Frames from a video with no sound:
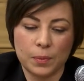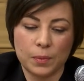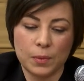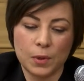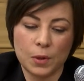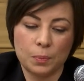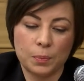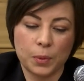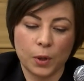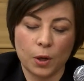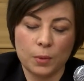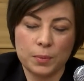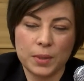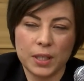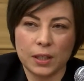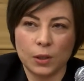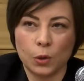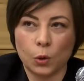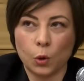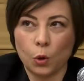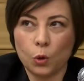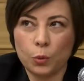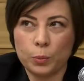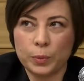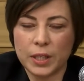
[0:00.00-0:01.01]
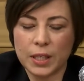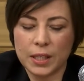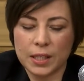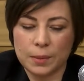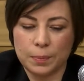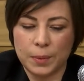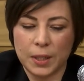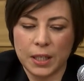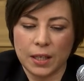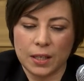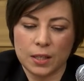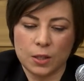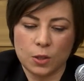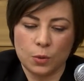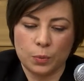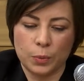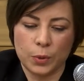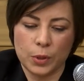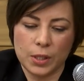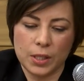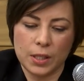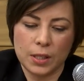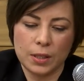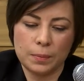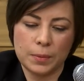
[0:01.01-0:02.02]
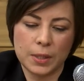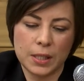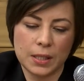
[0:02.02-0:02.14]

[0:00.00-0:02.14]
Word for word: le, premier groupe d'explications possibles,